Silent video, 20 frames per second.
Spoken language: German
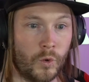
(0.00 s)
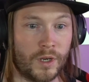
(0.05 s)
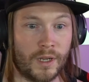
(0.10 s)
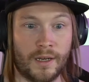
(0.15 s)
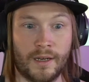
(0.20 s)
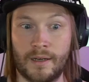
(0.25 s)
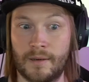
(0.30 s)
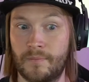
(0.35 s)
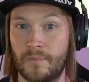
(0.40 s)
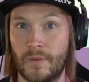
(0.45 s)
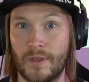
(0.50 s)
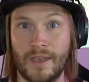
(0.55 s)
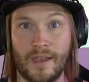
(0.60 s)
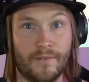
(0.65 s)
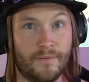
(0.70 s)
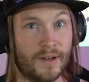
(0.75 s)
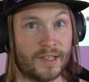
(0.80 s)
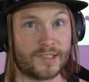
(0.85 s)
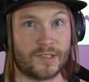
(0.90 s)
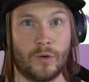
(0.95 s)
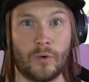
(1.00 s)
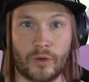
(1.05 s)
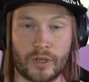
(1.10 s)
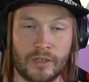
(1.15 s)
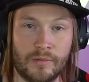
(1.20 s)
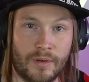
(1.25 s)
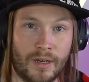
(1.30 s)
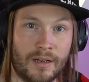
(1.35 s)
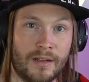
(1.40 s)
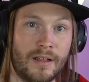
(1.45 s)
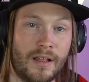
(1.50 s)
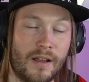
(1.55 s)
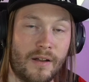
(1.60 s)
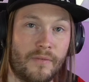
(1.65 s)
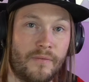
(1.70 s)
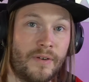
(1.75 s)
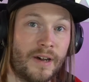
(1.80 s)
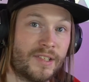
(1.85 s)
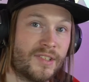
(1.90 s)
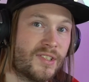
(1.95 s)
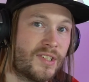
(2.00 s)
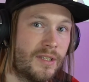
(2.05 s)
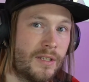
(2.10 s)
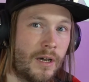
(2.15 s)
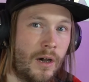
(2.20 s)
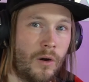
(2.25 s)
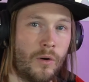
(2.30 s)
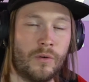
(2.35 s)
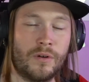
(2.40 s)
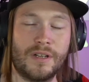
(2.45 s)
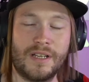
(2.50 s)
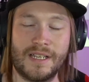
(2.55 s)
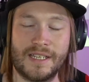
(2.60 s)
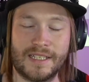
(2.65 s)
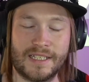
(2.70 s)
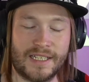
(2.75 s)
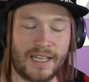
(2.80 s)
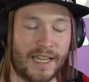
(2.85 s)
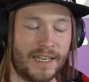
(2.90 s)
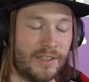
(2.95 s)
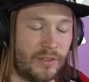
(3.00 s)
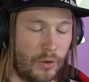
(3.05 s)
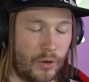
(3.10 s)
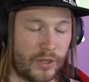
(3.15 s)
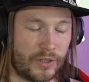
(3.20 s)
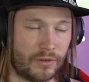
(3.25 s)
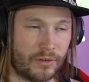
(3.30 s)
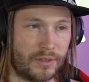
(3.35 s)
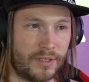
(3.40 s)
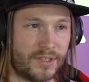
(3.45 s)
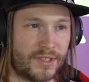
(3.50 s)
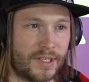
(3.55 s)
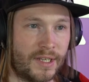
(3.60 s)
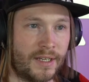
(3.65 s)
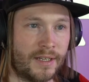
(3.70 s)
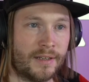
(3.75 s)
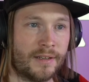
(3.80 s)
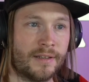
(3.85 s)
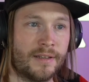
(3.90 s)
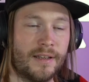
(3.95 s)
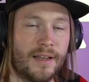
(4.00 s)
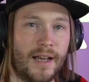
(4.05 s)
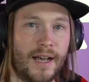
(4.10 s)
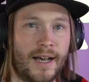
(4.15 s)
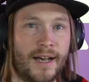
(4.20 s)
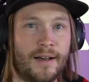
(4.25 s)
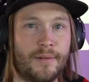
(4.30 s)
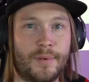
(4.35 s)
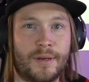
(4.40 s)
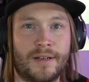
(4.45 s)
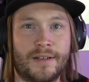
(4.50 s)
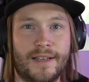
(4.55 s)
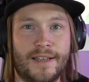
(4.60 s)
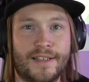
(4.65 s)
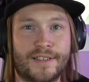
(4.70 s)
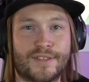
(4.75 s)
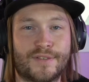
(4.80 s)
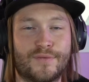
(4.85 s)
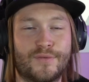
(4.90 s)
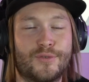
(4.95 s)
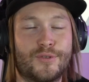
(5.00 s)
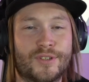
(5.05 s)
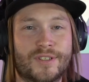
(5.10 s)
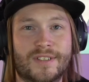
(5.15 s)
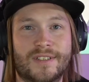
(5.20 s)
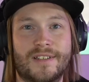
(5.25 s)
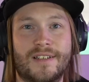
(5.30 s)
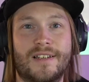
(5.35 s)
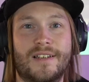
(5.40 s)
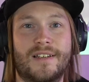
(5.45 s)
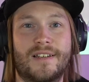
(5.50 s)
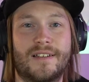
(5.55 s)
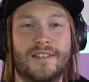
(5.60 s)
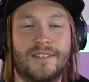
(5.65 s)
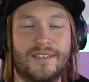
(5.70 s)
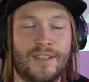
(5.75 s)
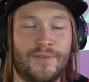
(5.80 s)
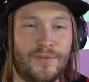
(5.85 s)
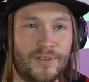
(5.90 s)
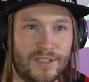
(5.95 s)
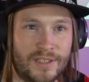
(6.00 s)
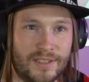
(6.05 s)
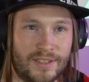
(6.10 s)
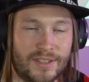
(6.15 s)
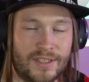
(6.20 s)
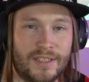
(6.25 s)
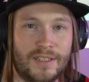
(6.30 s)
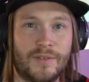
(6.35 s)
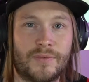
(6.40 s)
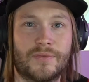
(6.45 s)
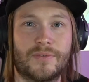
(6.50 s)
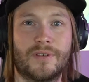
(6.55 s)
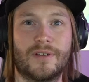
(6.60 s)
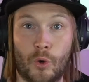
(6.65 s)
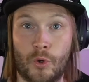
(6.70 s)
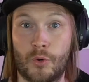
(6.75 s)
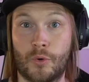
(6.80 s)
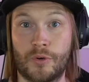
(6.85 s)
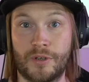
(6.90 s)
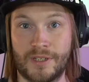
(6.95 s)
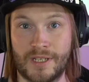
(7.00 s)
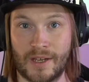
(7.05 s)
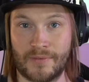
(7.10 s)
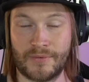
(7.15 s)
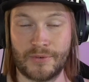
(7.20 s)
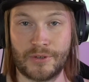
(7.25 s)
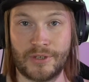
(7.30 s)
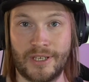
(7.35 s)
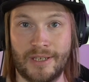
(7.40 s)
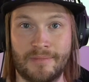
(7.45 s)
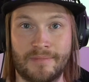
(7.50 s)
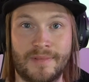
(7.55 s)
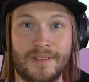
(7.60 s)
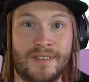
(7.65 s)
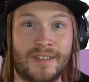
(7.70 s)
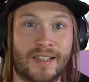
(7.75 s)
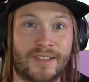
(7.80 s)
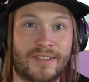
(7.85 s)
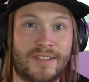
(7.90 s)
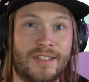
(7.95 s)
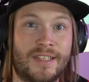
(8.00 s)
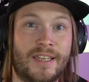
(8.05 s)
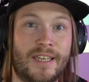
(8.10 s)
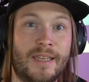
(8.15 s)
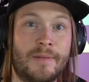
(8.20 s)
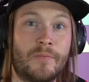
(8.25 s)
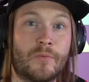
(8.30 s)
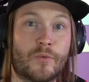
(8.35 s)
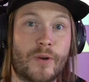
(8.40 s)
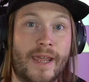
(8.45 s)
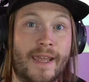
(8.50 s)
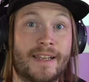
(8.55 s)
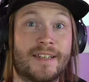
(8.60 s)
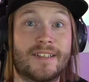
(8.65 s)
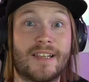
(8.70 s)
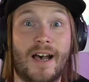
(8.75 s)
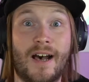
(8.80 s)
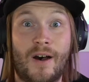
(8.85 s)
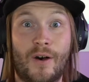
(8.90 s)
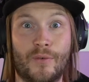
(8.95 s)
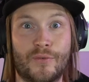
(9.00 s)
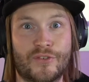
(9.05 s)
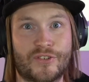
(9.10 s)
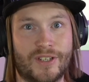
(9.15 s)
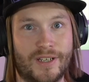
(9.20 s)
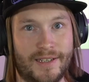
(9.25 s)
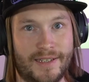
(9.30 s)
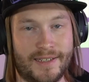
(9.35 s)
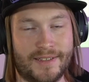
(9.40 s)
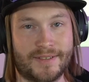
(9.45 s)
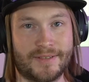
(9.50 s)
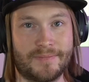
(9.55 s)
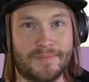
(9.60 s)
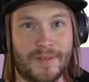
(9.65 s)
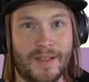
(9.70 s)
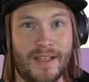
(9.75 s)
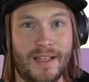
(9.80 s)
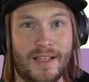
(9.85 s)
oder was auch immer. Was genau, kann ich euch noch nicht sagen, aber es wird definitiv Belohnungen dafür geben, dass ihr im Ranked aufsteigt.